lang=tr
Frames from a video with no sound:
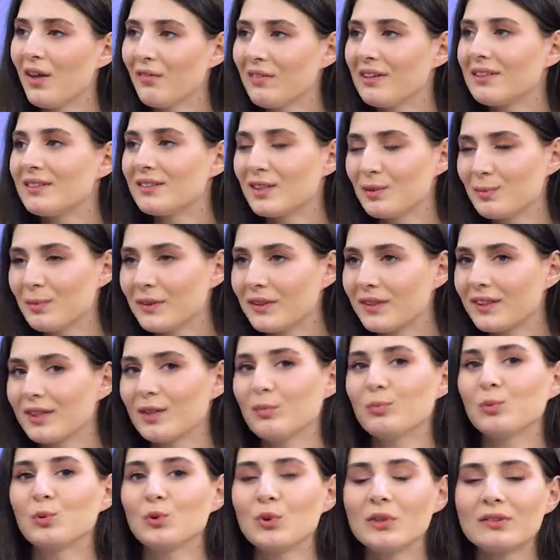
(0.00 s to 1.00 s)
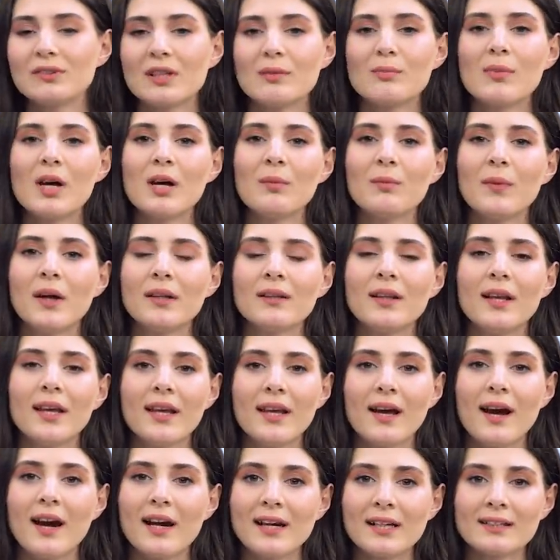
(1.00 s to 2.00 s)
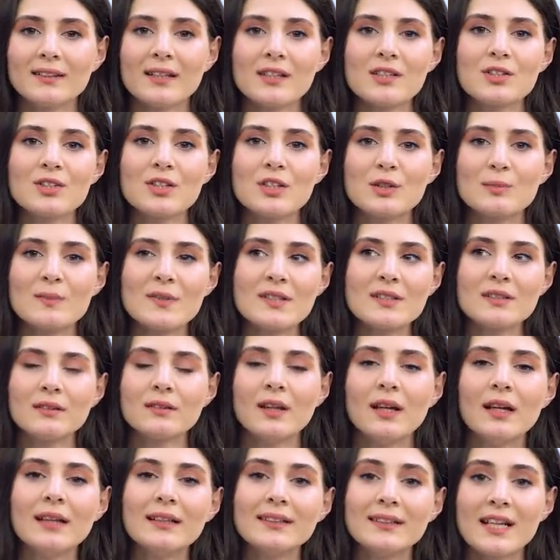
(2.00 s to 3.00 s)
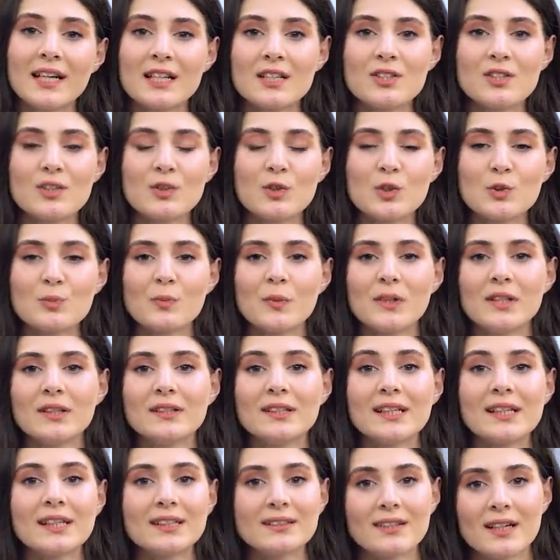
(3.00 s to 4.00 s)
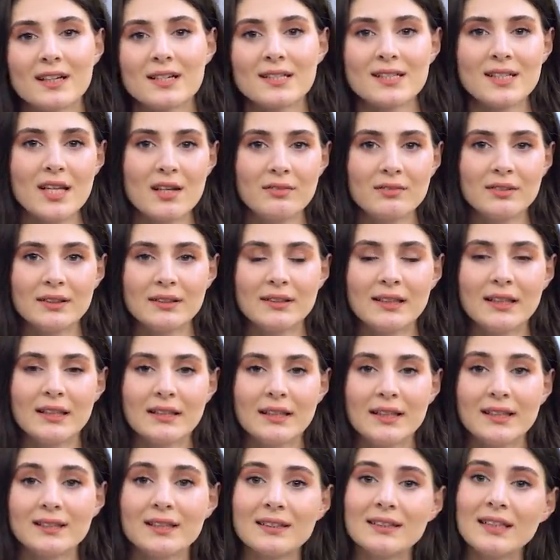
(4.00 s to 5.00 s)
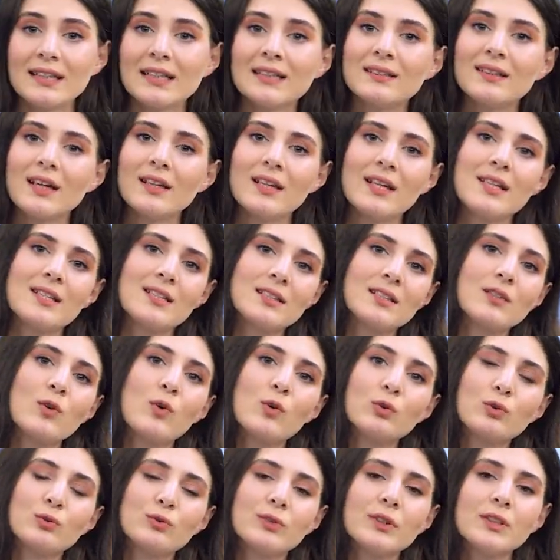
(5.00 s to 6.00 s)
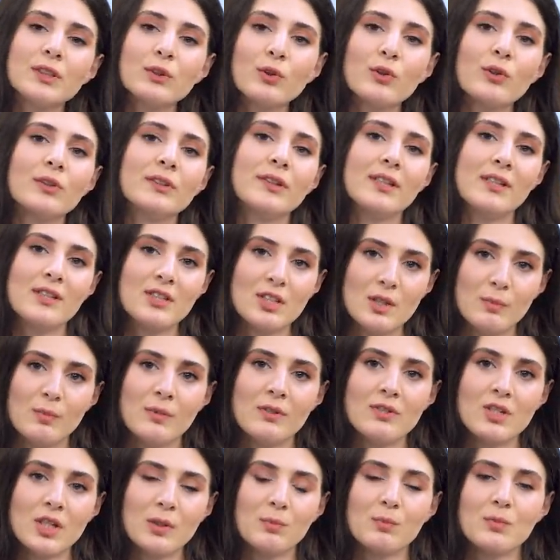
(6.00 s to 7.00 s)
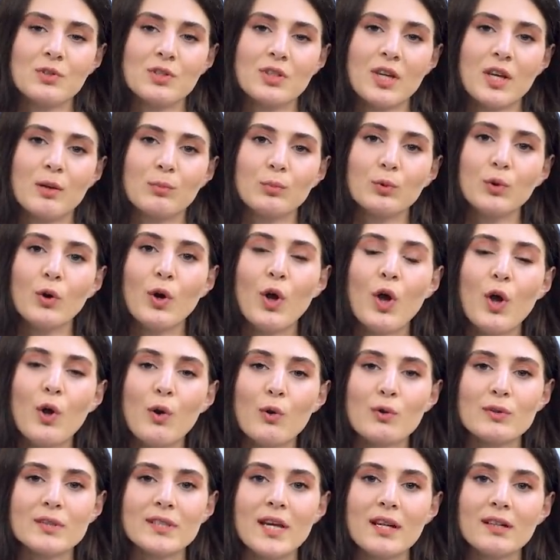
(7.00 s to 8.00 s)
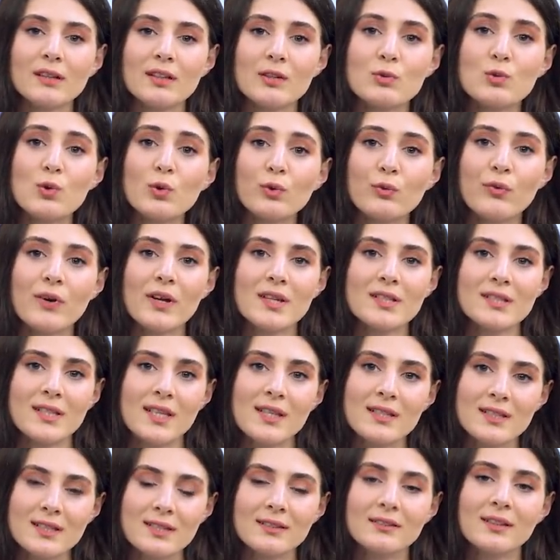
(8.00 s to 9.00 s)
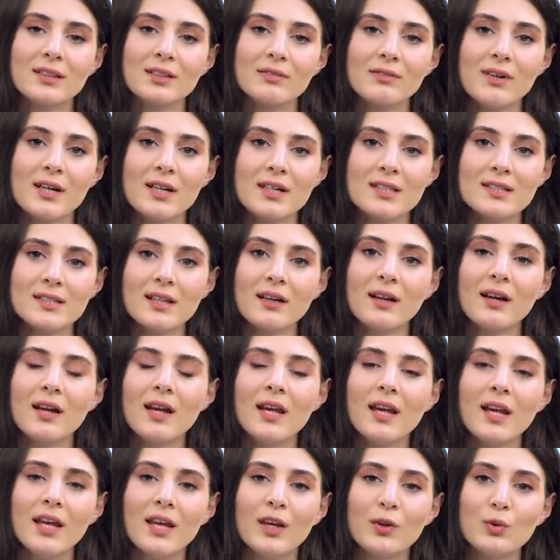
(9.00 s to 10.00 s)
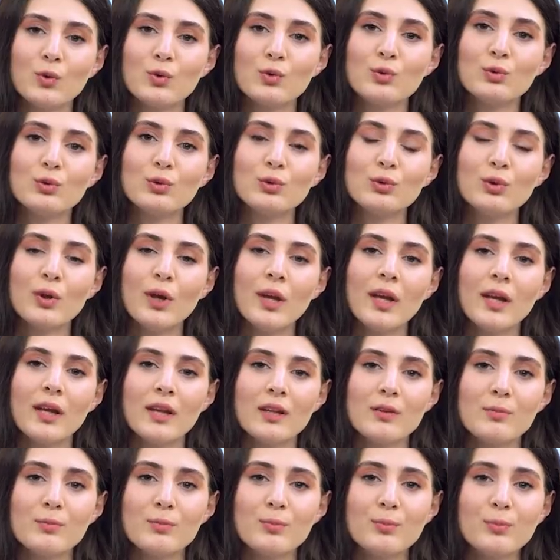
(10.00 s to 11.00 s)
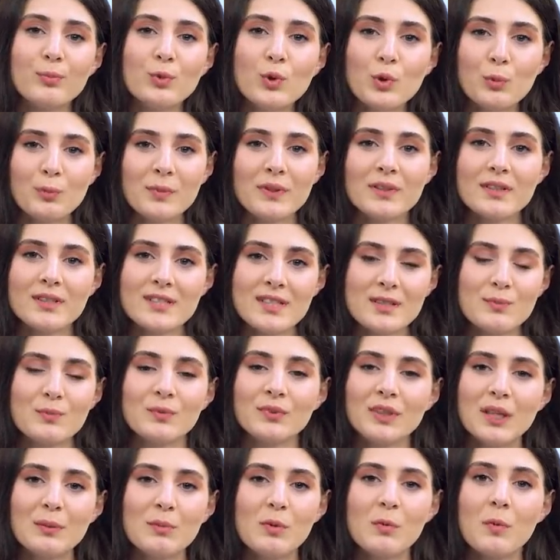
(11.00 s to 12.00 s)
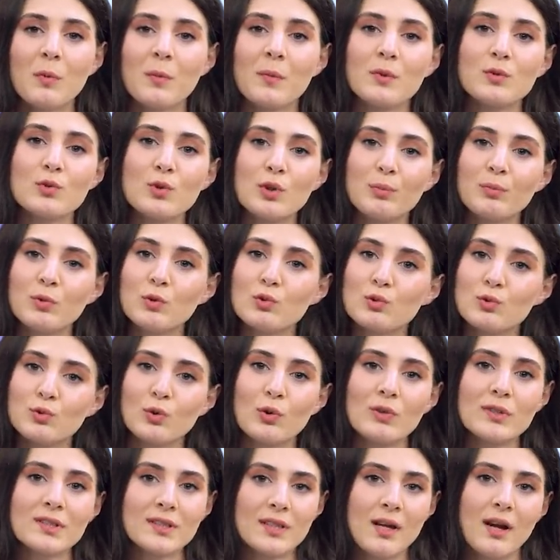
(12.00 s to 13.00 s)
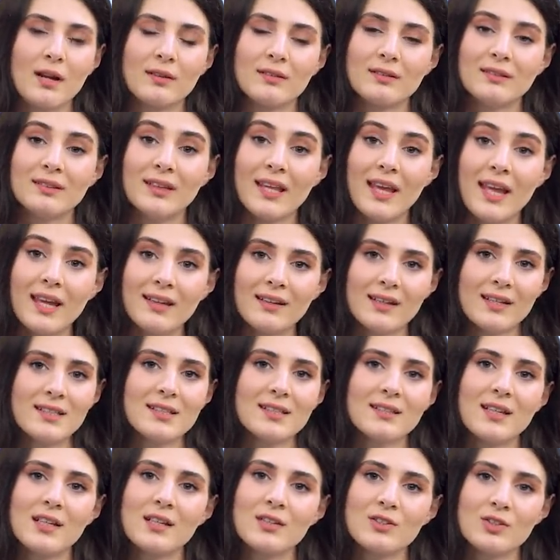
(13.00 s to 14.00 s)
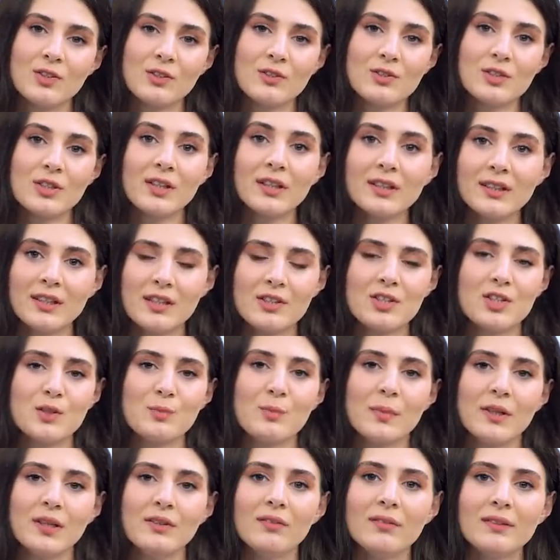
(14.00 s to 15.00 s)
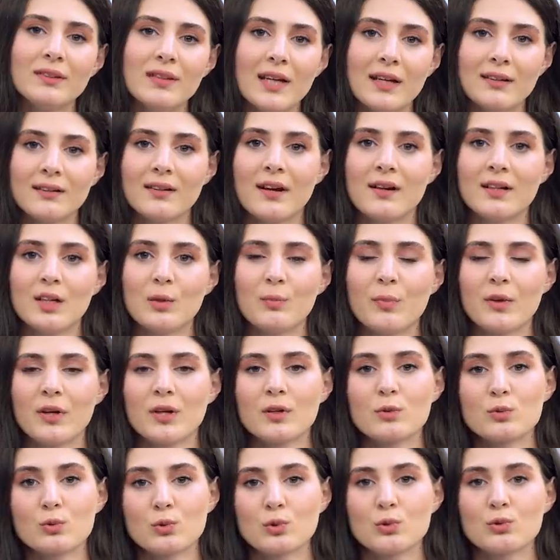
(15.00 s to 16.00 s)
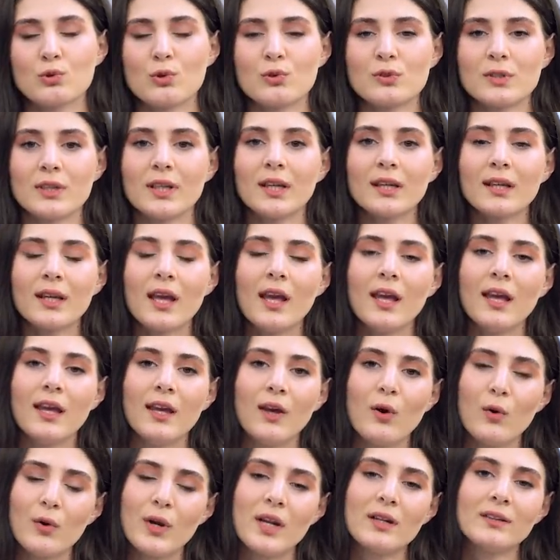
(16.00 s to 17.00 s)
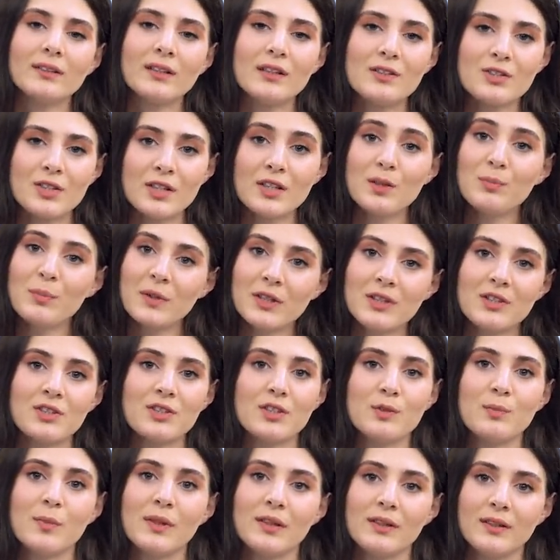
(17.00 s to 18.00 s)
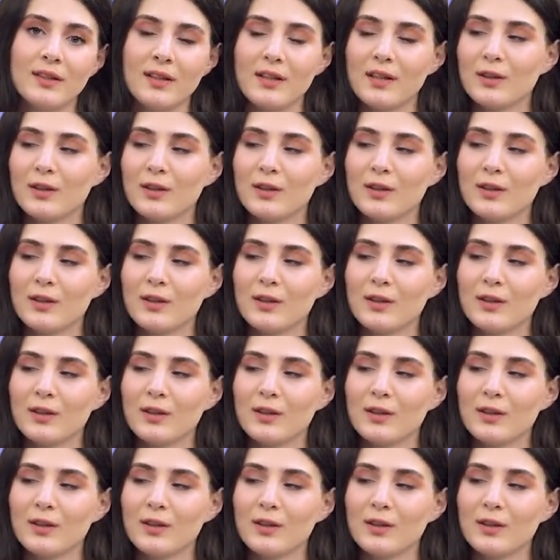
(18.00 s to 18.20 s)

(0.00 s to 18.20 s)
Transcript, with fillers: Evet tabii ki. Burada tamamen e, arkadaşlarımızın ders çalışmayı ne kadar sevdiklerine ya da ne kadar eksik olduklarına göre değişebilecek bir şey bu. Özellikle çok çok fazla eksikleri varsa e, gününün e, büyük bir kısmını demeyeyim ama şöyle bir 3-4 saatini en az ders çalışarak geçirmeli, tekrar yaparak, soru çözerek e, öğrendikleri şeyleri pekiştirmeleri